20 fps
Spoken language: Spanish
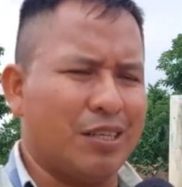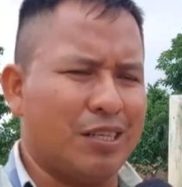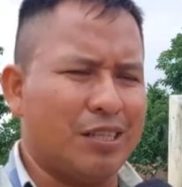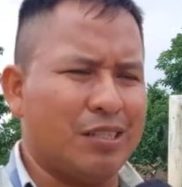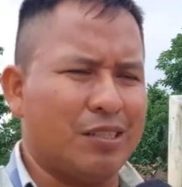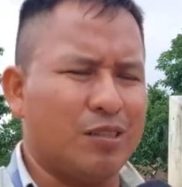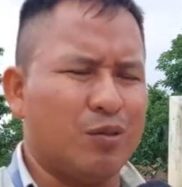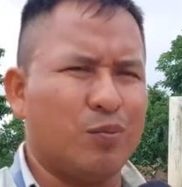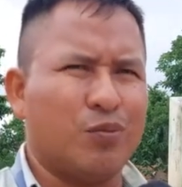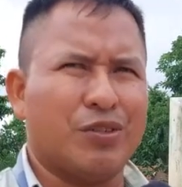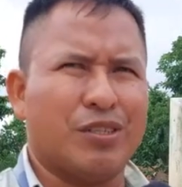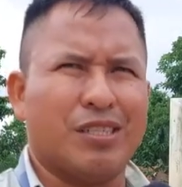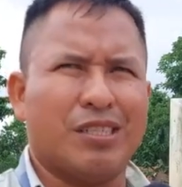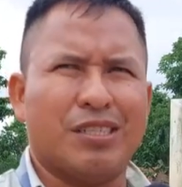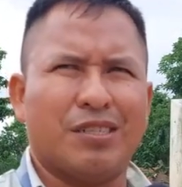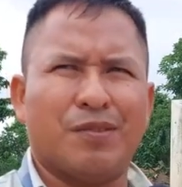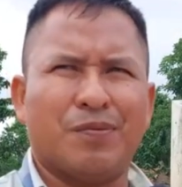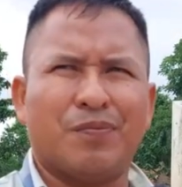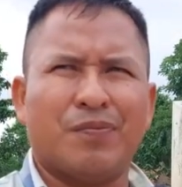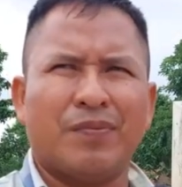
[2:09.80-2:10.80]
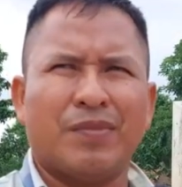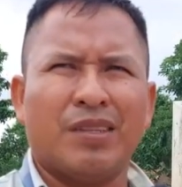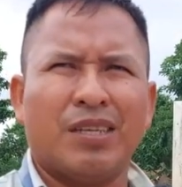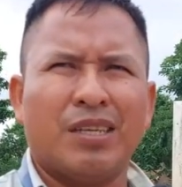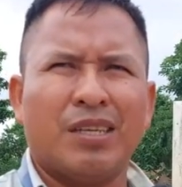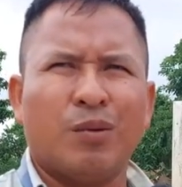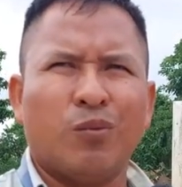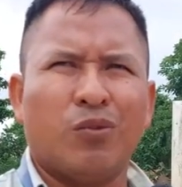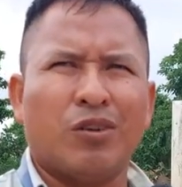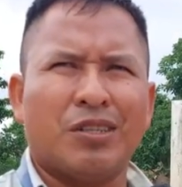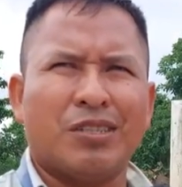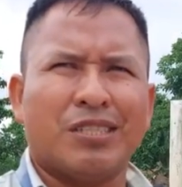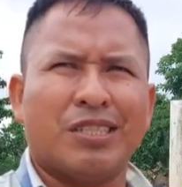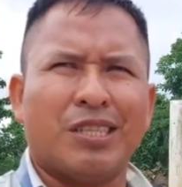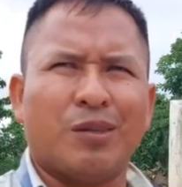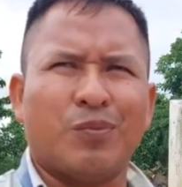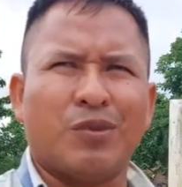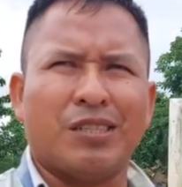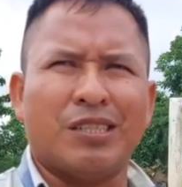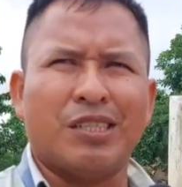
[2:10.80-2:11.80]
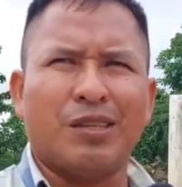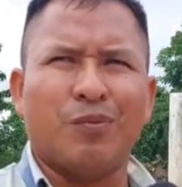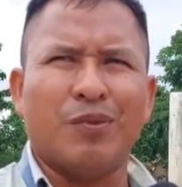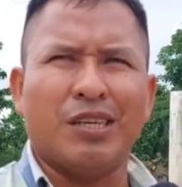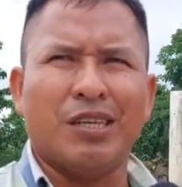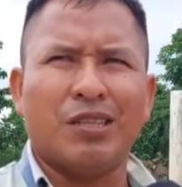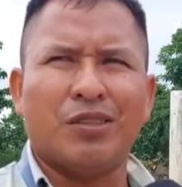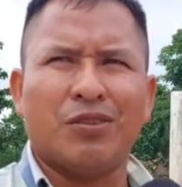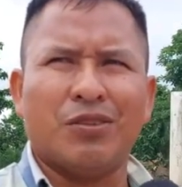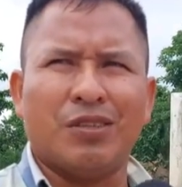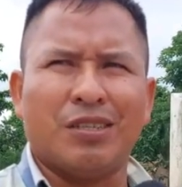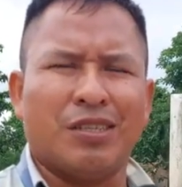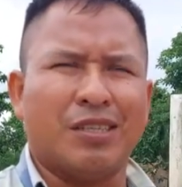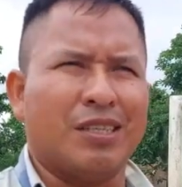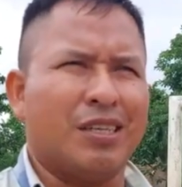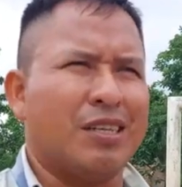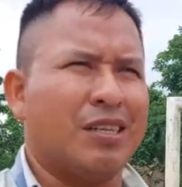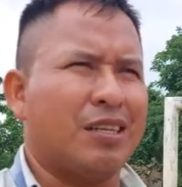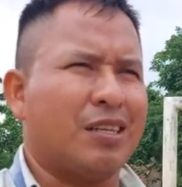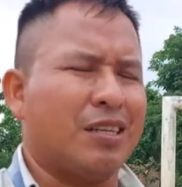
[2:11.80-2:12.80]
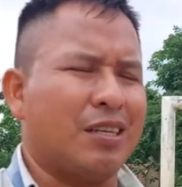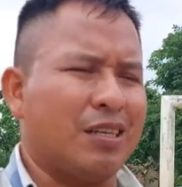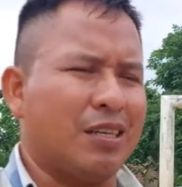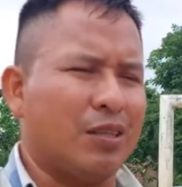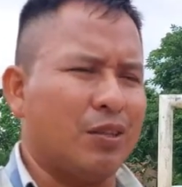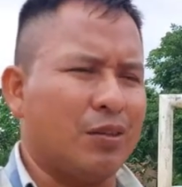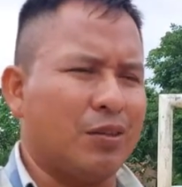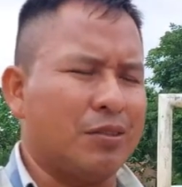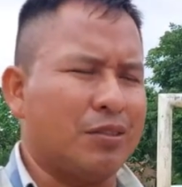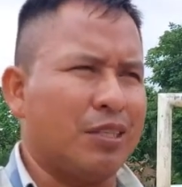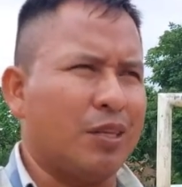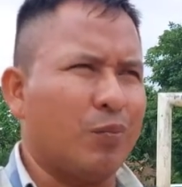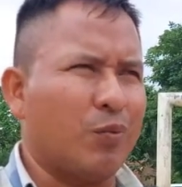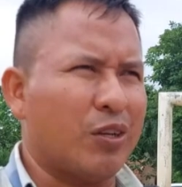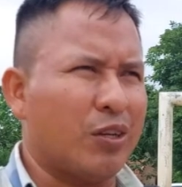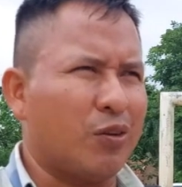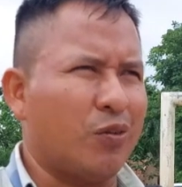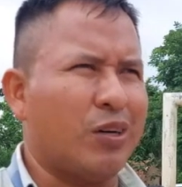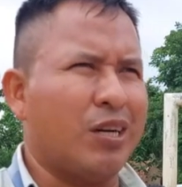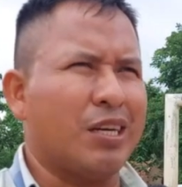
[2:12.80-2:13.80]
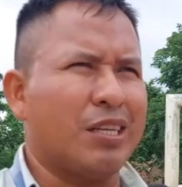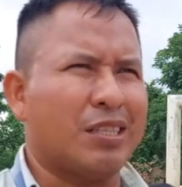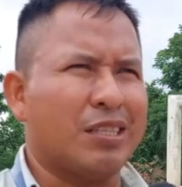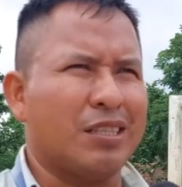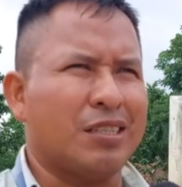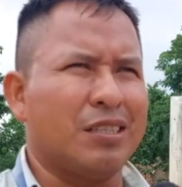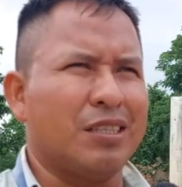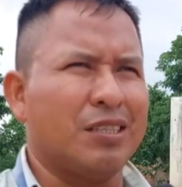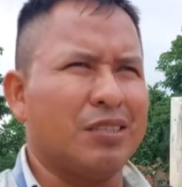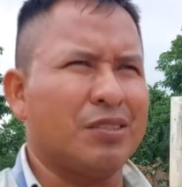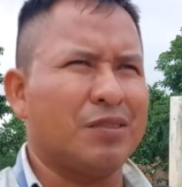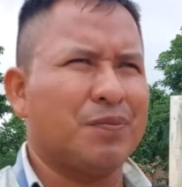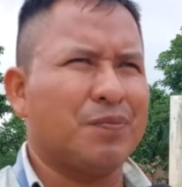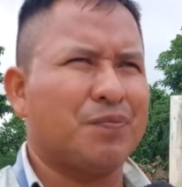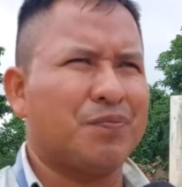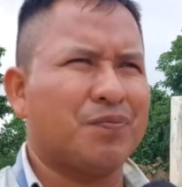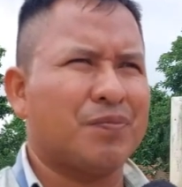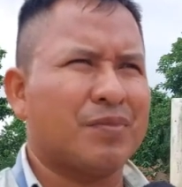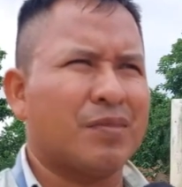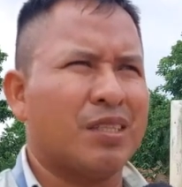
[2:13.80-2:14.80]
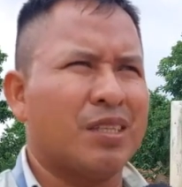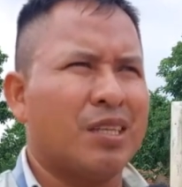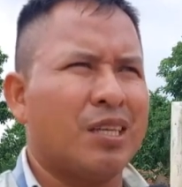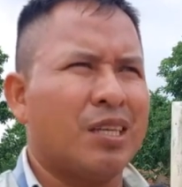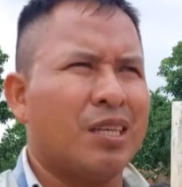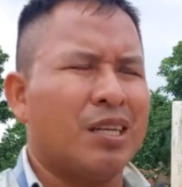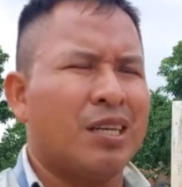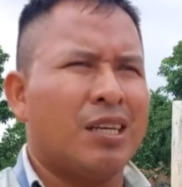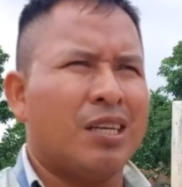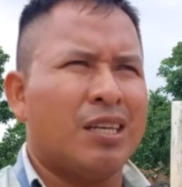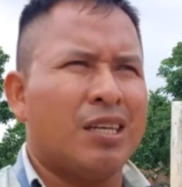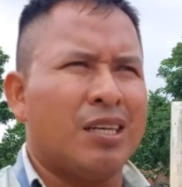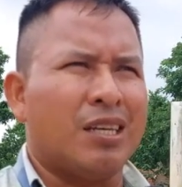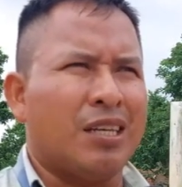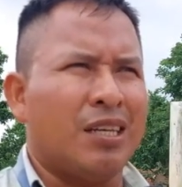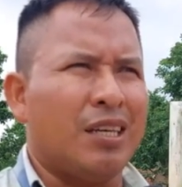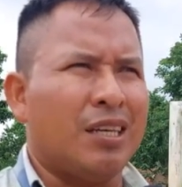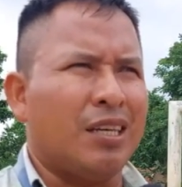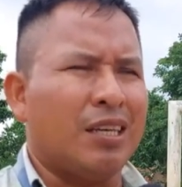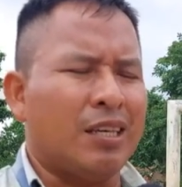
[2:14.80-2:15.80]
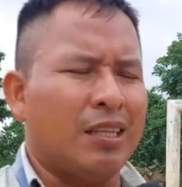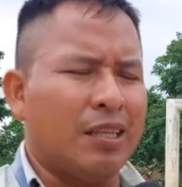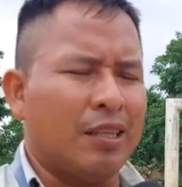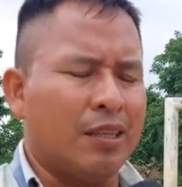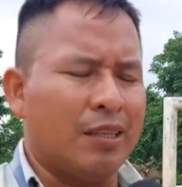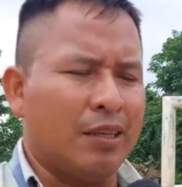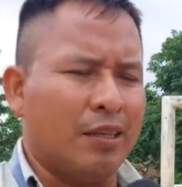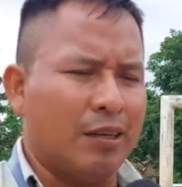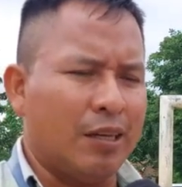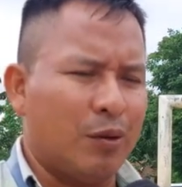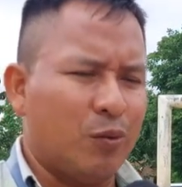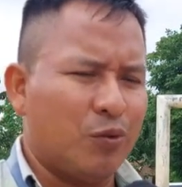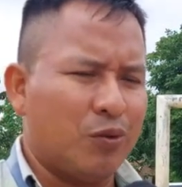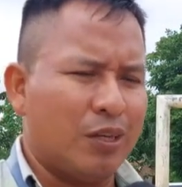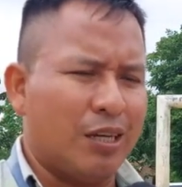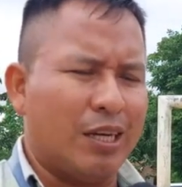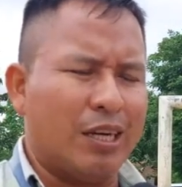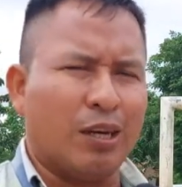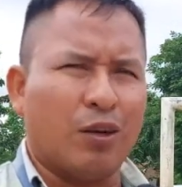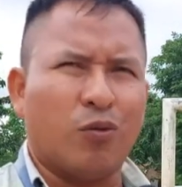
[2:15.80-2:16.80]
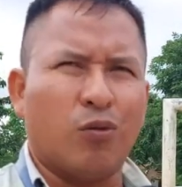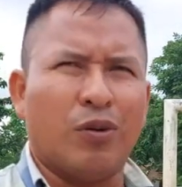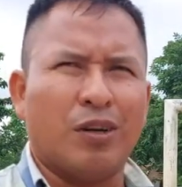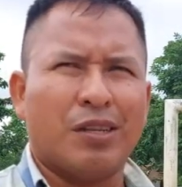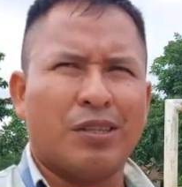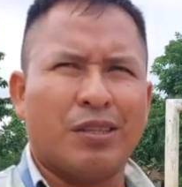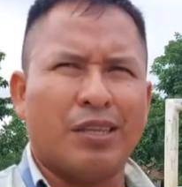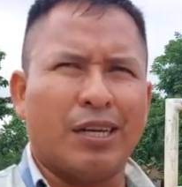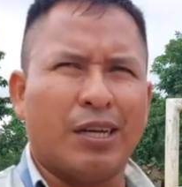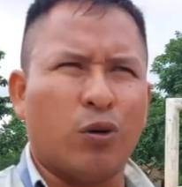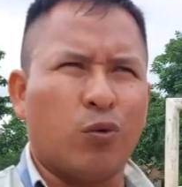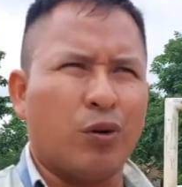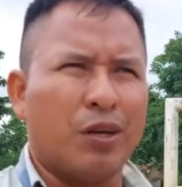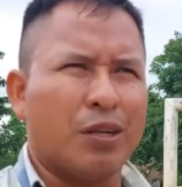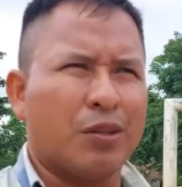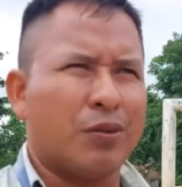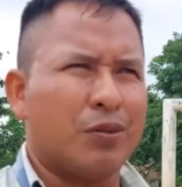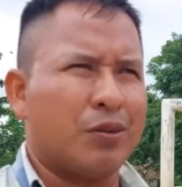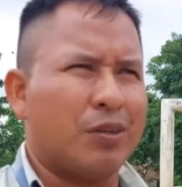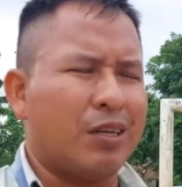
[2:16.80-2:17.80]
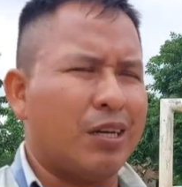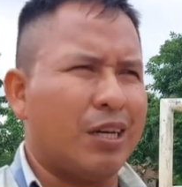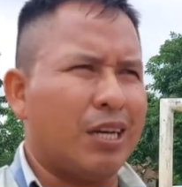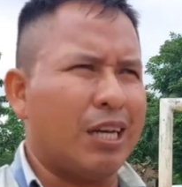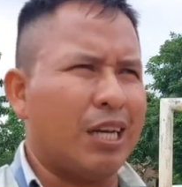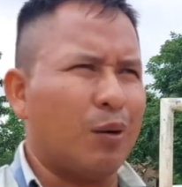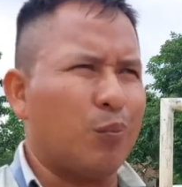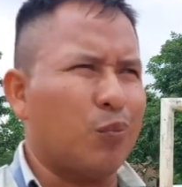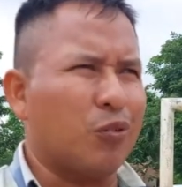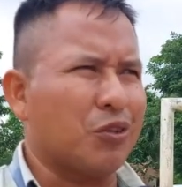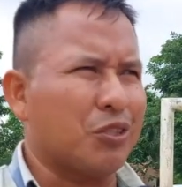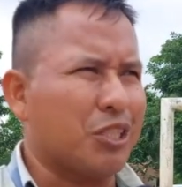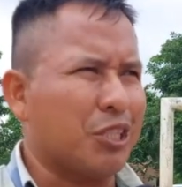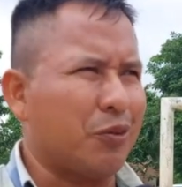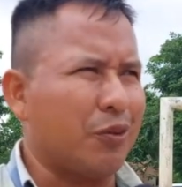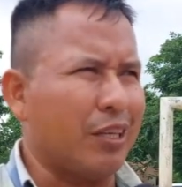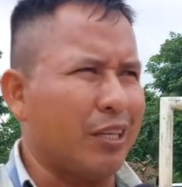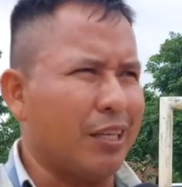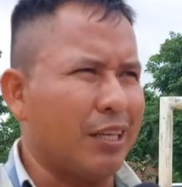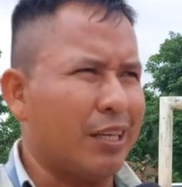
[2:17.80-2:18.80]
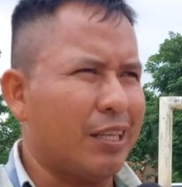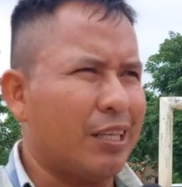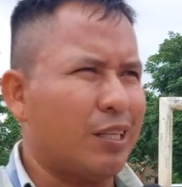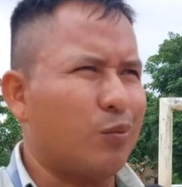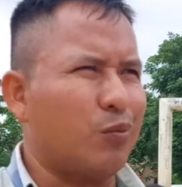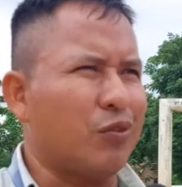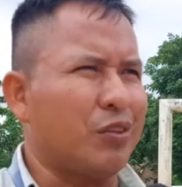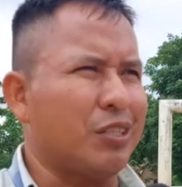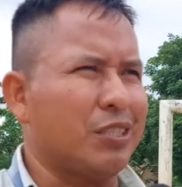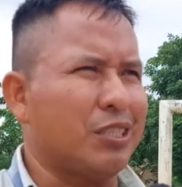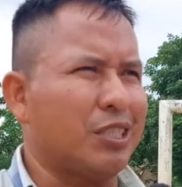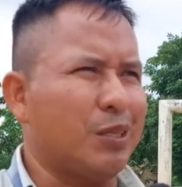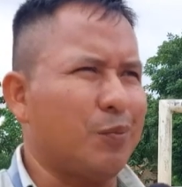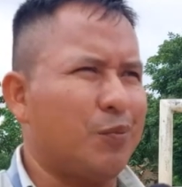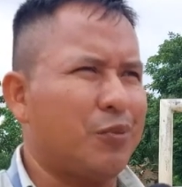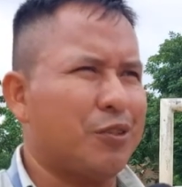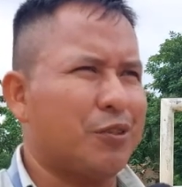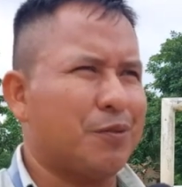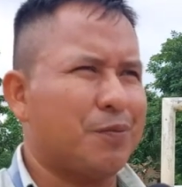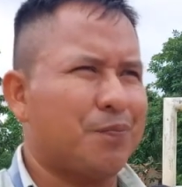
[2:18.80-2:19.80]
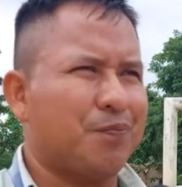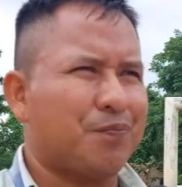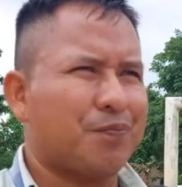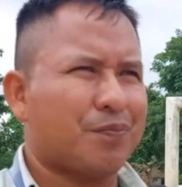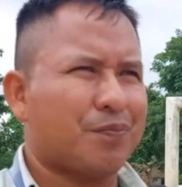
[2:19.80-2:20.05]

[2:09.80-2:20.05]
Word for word: alcalde, no por, el, por ese desprendimiento eh, que siempre nos ha atendido. Y digamos de acuerdo a las posibilidades del municipio,